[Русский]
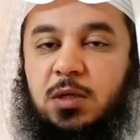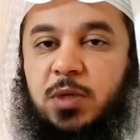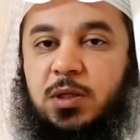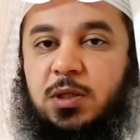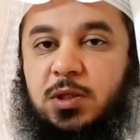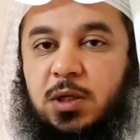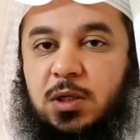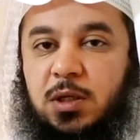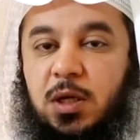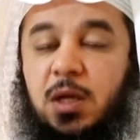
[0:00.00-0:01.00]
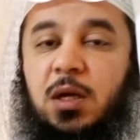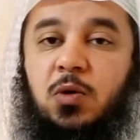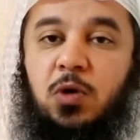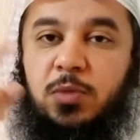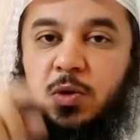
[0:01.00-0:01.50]
«Не рассказать ли мне
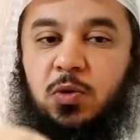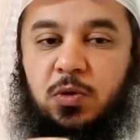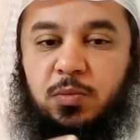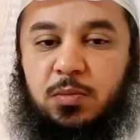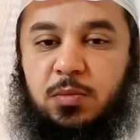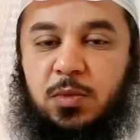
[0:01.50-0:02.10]
вам о власти,